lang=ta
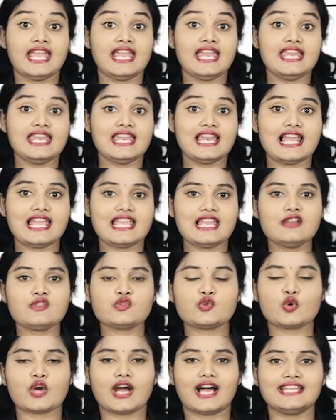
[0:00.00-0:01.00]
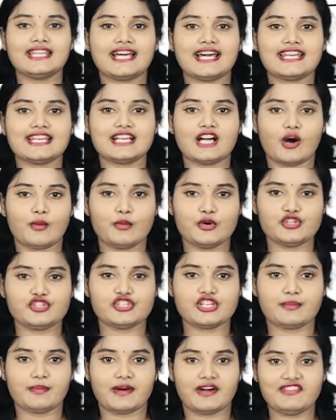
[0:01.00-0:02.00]
இந்நிலையில் சுகாதார
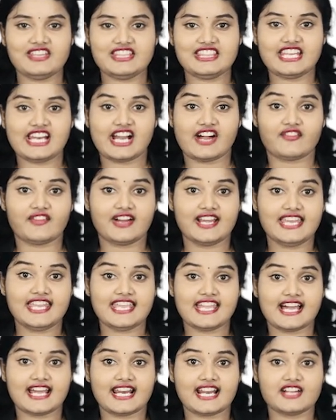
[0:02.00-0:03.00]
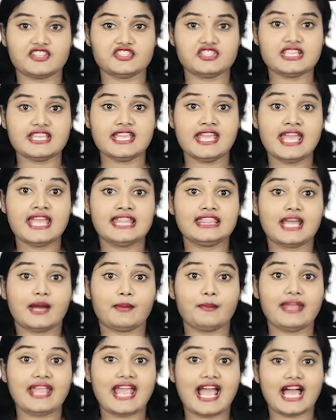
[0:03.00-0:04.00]
அமைச்சர் பவித்ரா வன்னியாராஜி
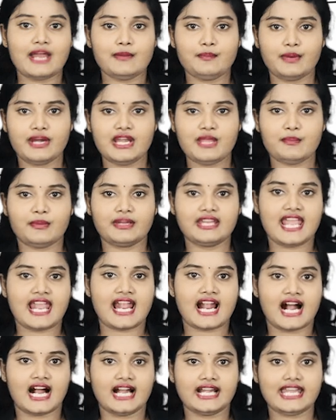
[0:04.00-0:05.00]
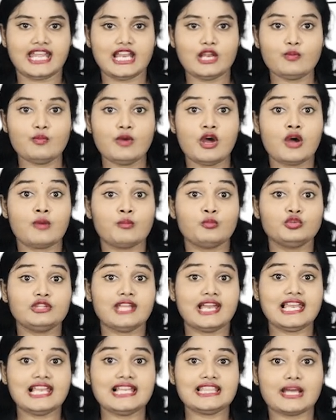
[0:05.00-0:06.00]
தம்மை அர்ப்பணிப்பதை காட்டிலும்
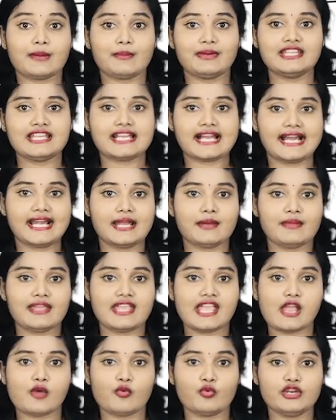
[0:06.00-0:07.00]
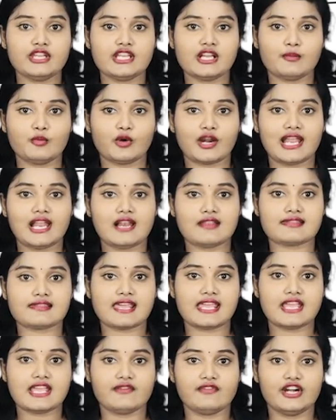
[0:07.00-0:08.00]
முதலில் தமது கடமையை உரிய முறையில்
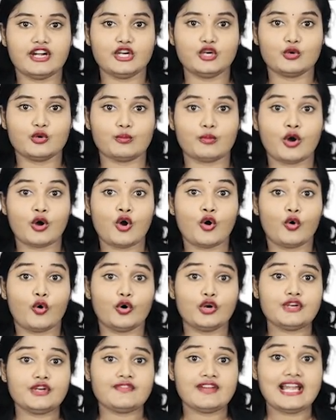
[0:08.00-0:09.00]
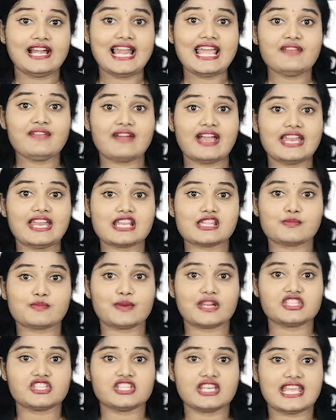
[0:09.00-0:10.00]
செய்ய வேண்டும் ஒருவேளை வைரஸ்
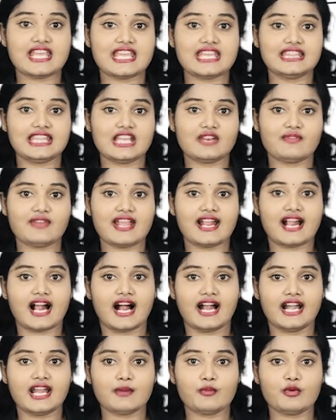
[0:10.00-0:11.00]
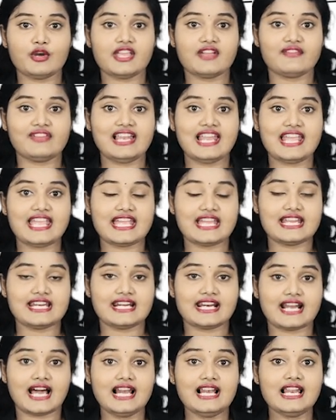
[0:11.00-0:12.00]
பிரச்சனைக்கு தீர்வை காண முடியவில்லை
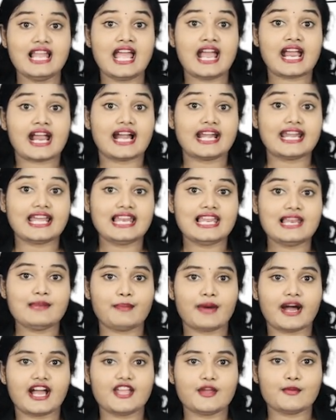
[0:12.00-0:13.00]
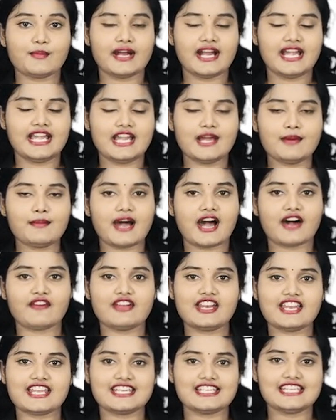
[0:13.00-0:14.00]
என்றால் கடலில் பாயும் எண்ணம்
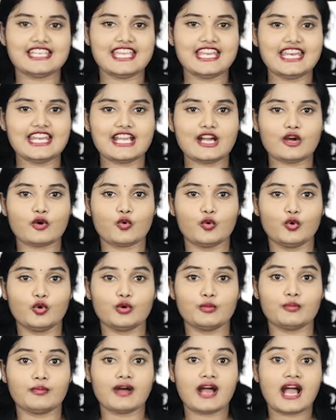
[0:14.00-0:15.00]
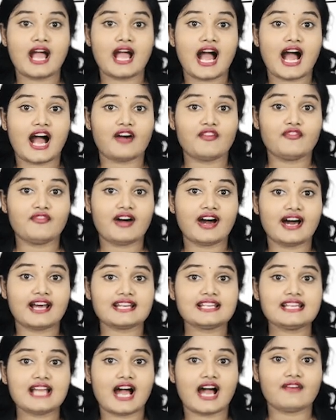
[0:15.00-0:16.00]
அவருக்கு இருக்கக்கூடும்
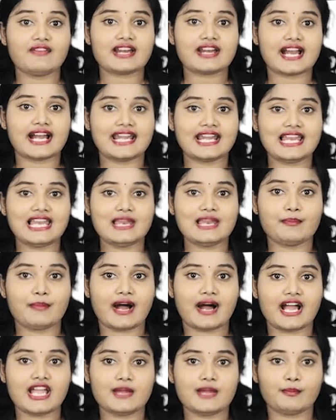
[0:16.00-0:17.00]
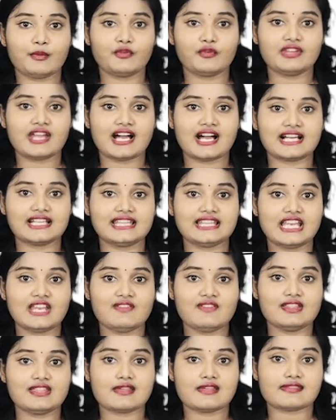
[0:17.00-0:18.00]
அவ்வாறு அவர் கடலில் பாயப்போவதாக
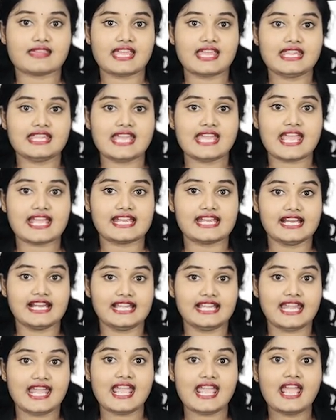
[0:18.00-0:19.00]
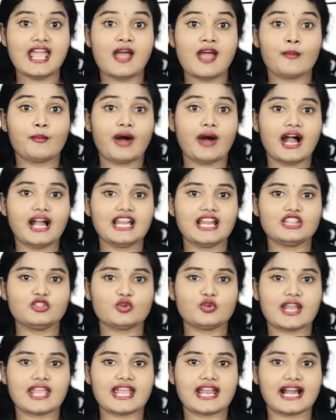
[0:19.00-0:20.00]
தெரிவித்த செய்தியை கேட்டே
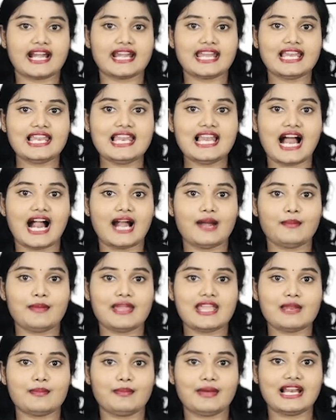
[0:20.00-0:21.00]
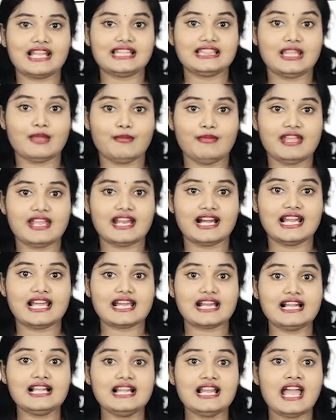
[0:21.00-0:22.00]
பானந்துரை கடலில் அண்மையில் பல
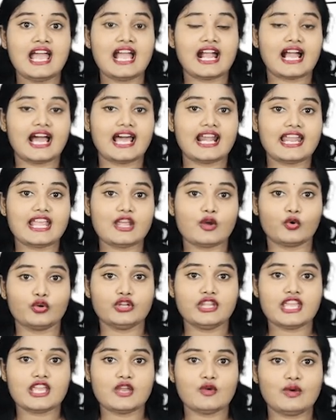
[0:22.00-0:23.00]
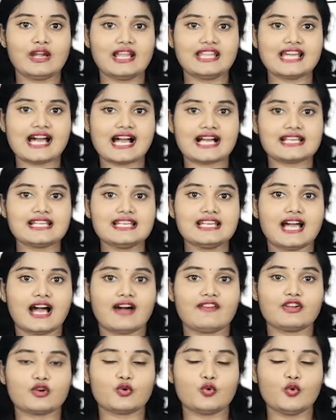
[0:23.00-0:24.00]
திமிங்கலங்கள் கரை ஒதுங்கியுள்ளதாக அவர்